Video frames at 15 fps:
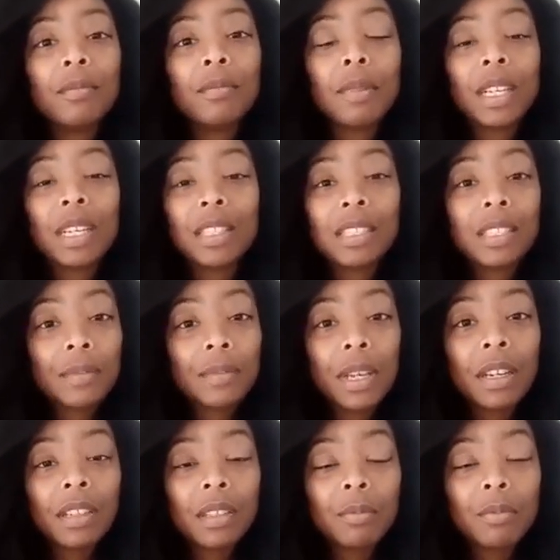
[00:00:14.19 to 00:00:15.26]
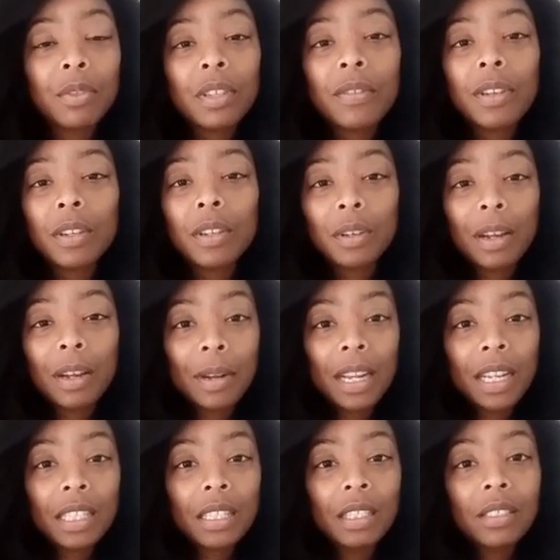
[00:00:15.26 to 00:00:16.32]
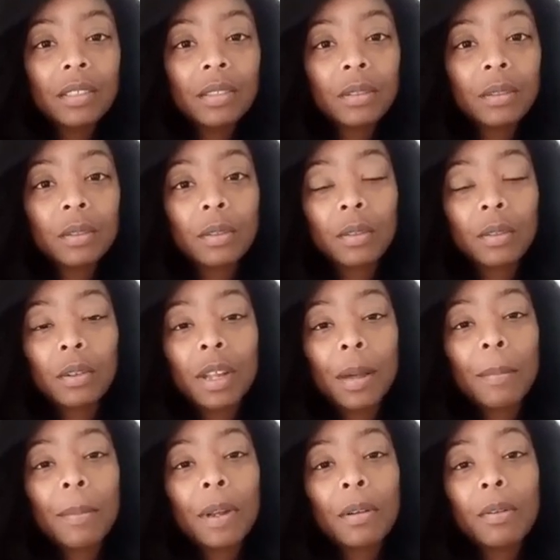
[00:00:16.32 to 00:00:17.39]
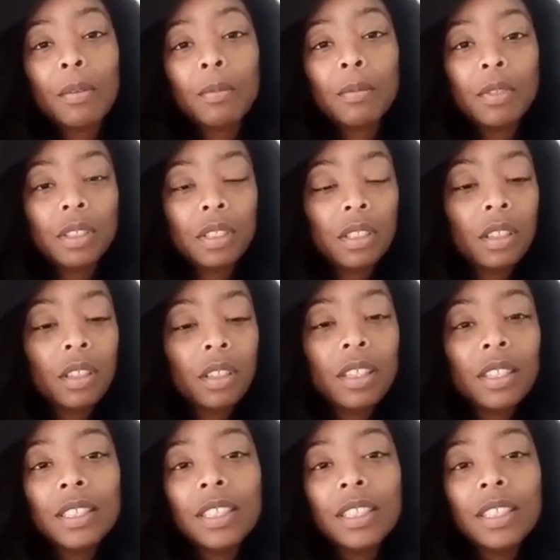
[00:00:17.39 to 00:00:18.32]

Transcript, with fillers: ben, sévères, les plus sévères de la maladie, donc euh, qu'on appelle homozygote.